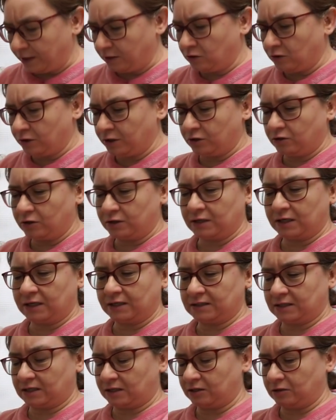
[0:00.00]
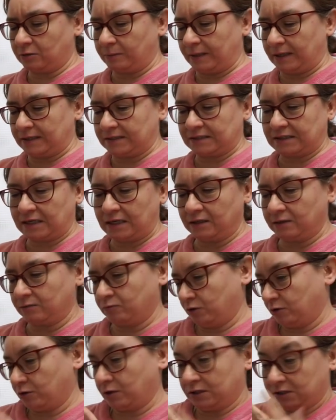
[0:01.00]
he, cogido este cacharrito para la sal.
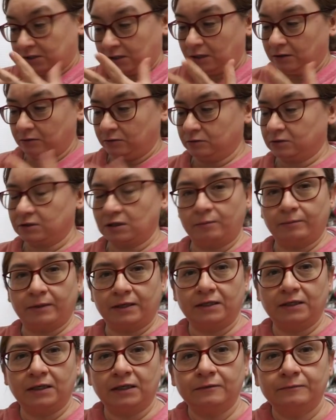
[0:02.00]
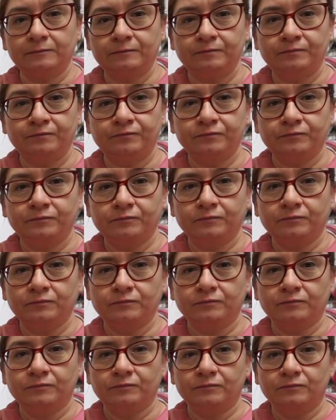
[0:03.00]
Bueno, que es sal, ¿no? Sal marina.
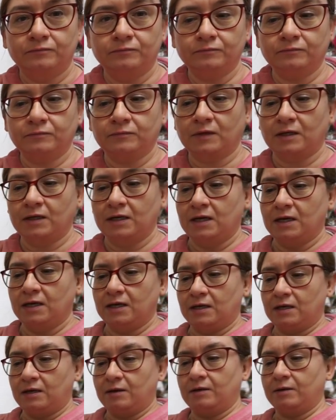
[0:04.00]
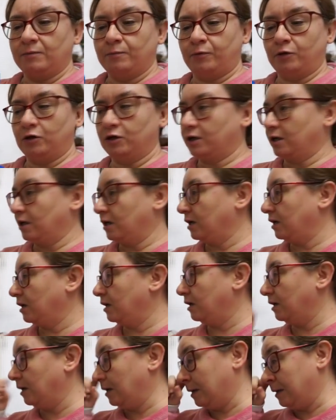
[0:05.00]
¿Mm?
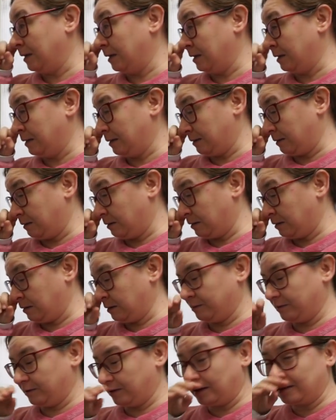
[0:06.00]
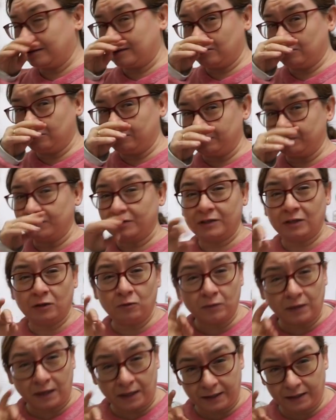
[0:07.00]
Porque... Ay, vea, tengo,
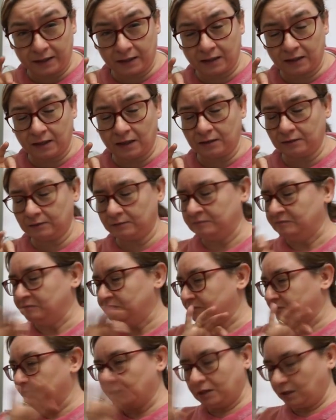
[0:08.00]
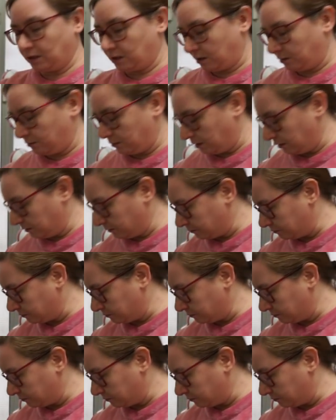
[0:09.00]
una alergia increíble.